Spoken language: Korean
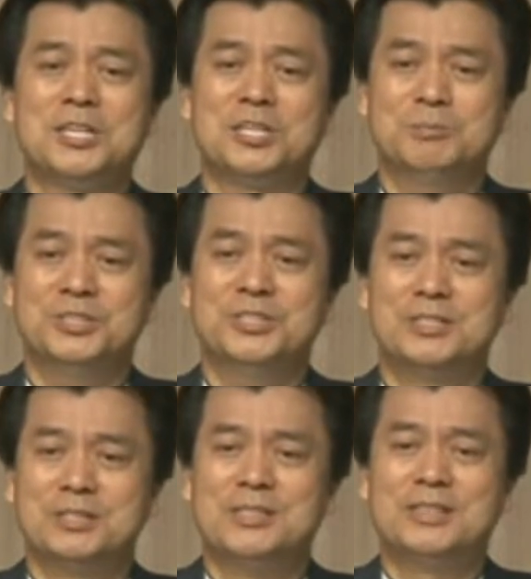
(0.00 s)
힘은
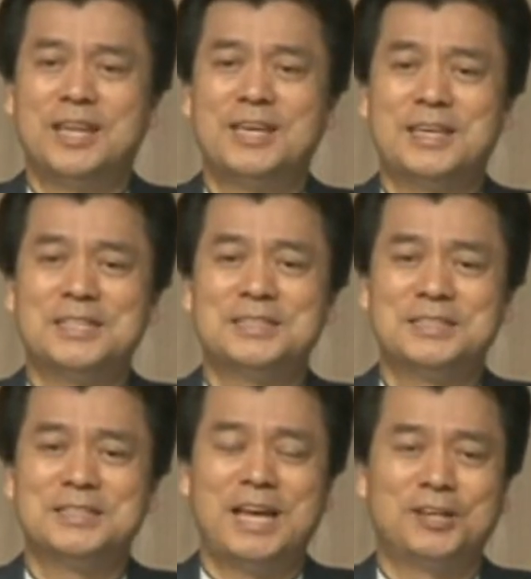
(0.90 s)
쓸 때에
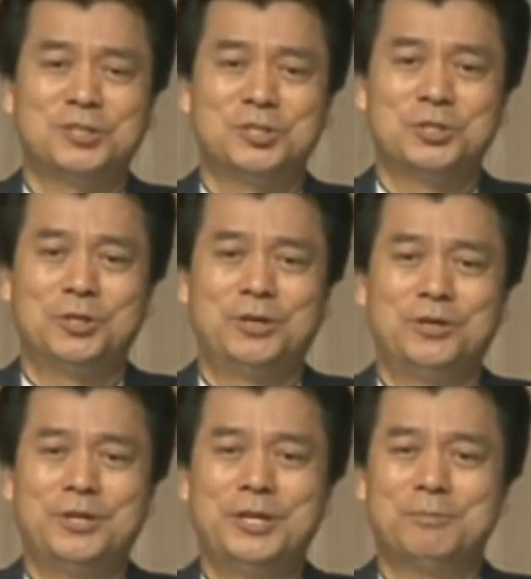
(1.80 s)
쓴다는
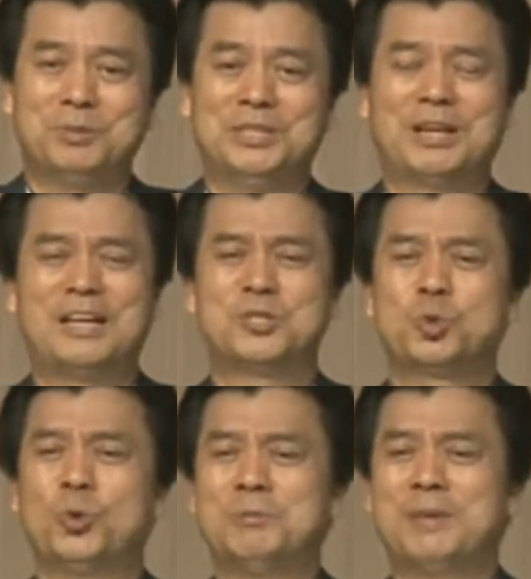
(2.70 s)
거지요. 비열한
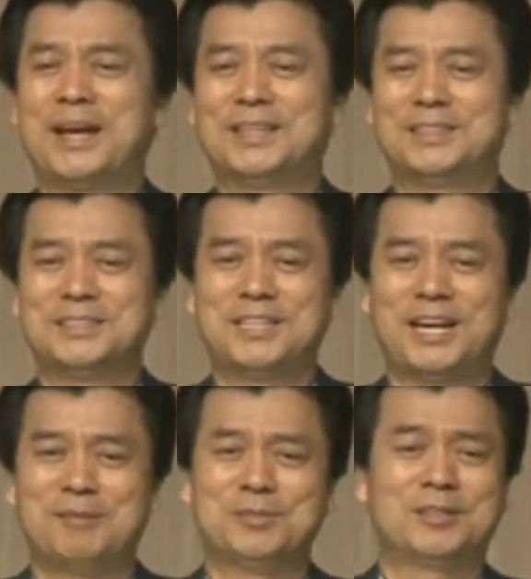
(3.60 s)
소인배 같은
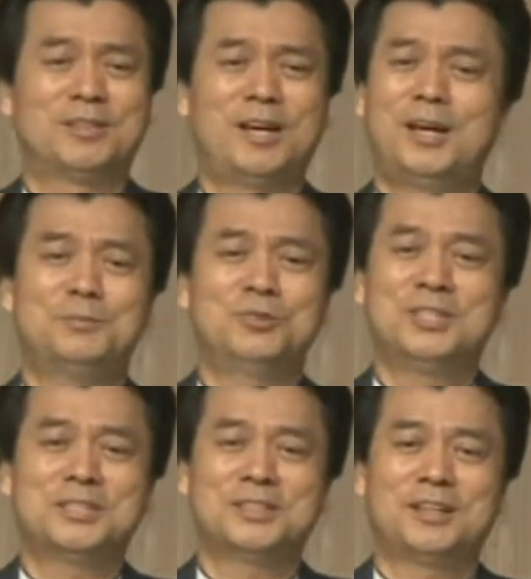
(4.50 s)
사람들은 아무
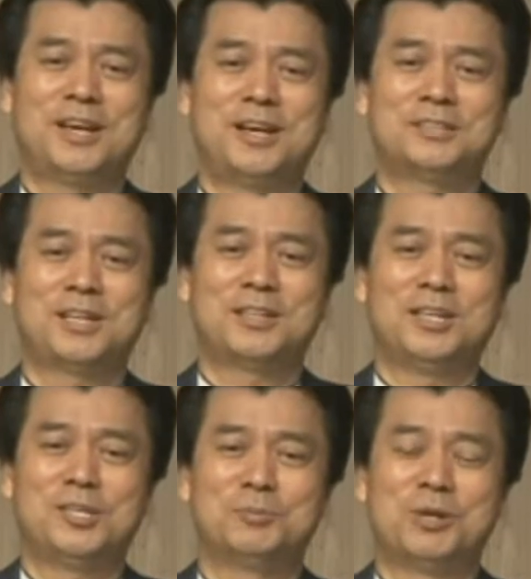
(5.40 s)
데서나
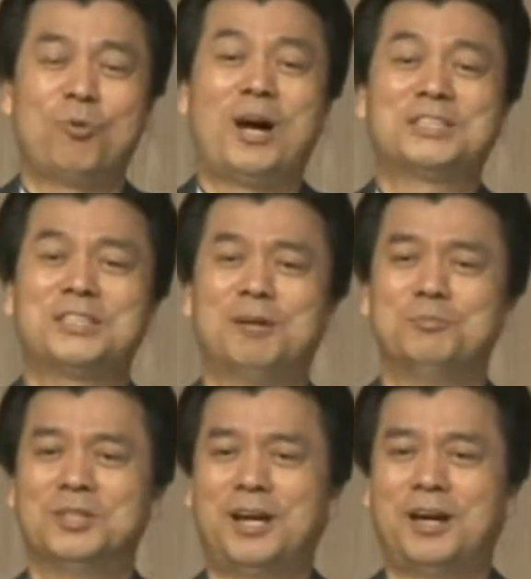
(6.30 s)
자기의 힘을
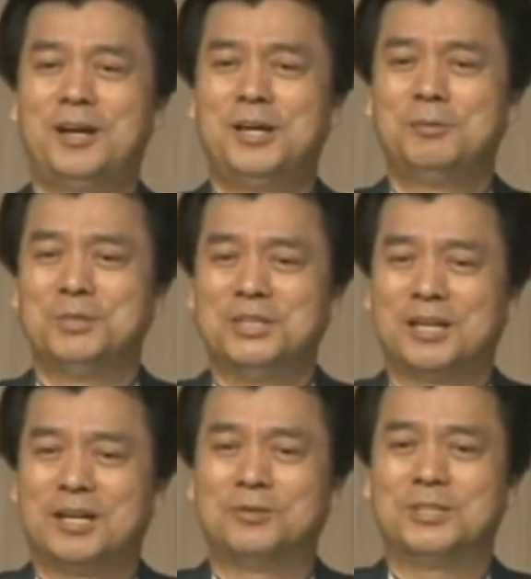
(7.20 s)
과시합니다.
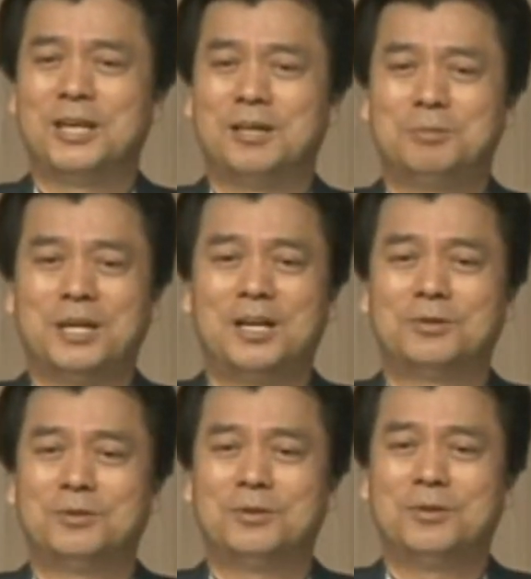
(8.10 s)
비열하고
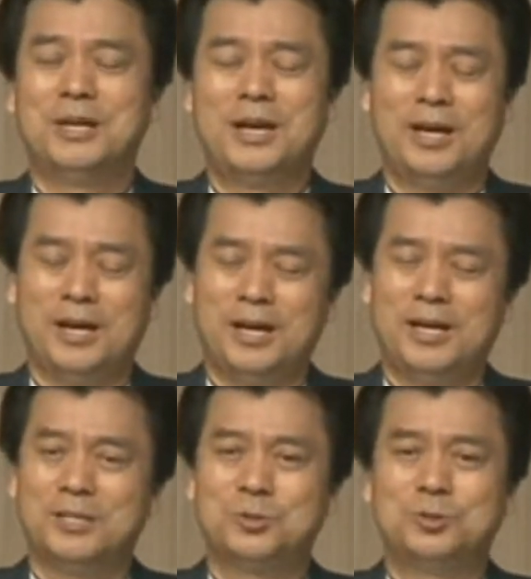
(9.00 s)
야비하고
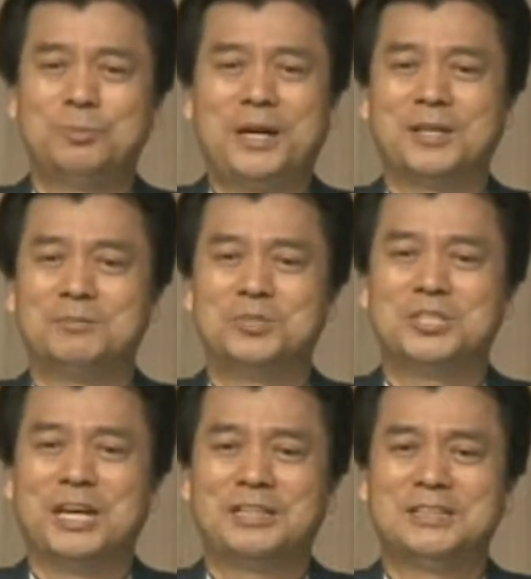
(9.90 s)
아주
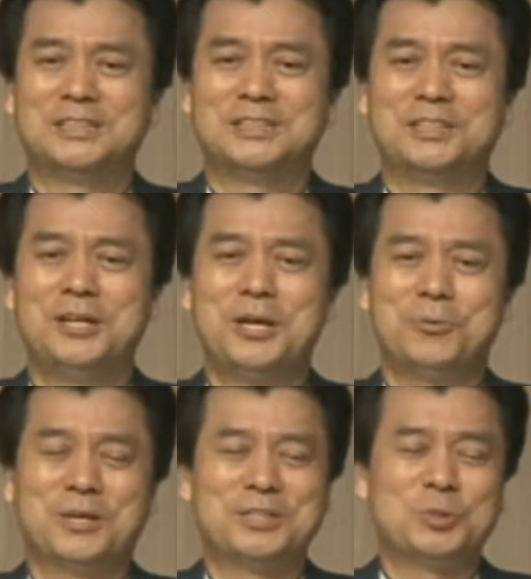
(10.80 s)
파렴치한
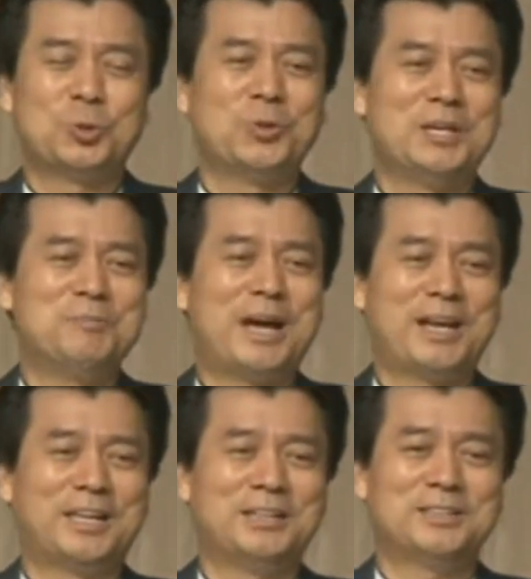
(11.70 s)
것을 우리는 소위
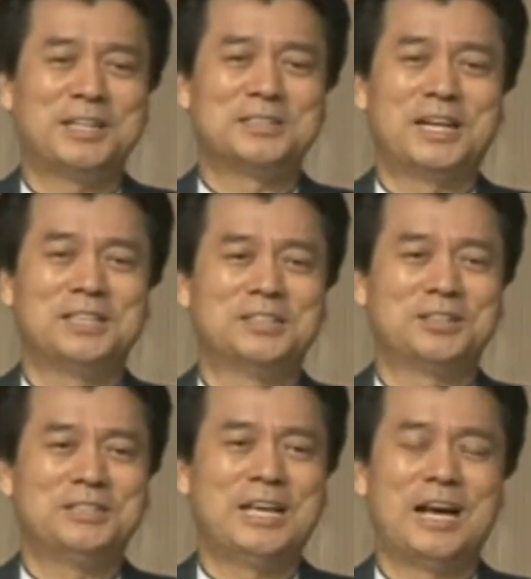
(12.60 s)
말하기를
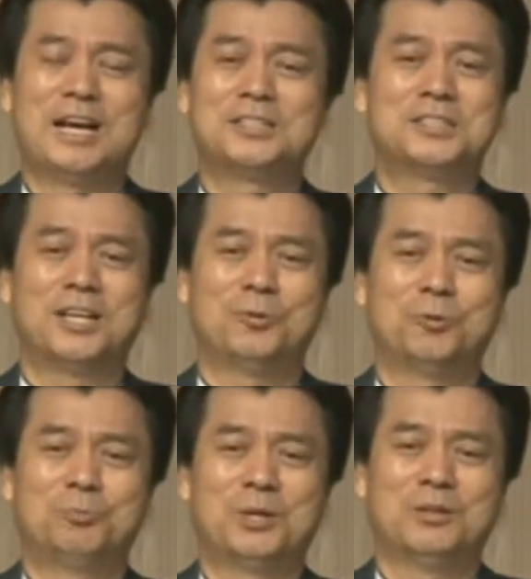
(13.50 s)
세상에서는
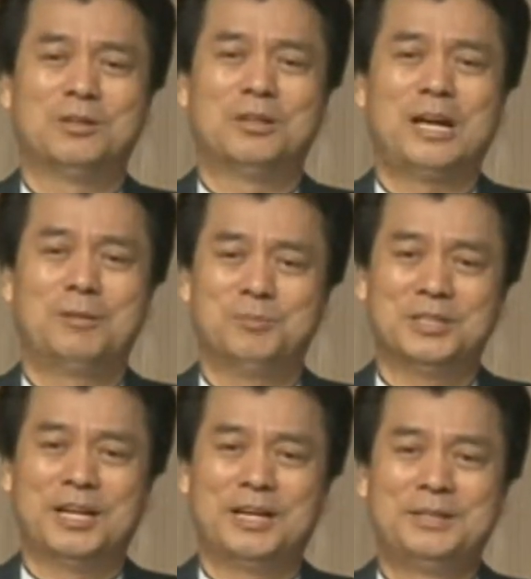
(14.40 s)
양아치라고 표현을
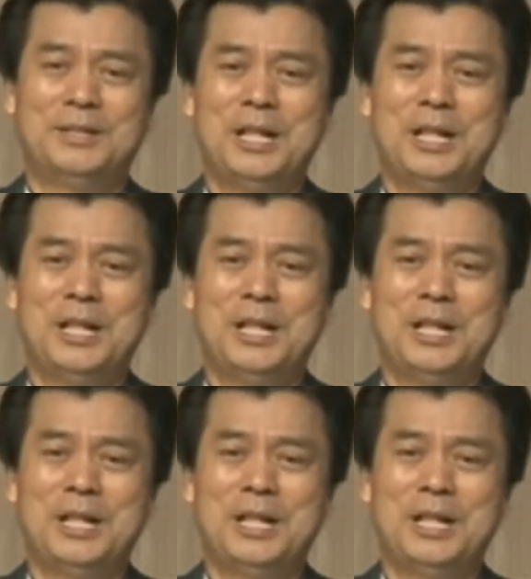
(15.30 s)
합니다.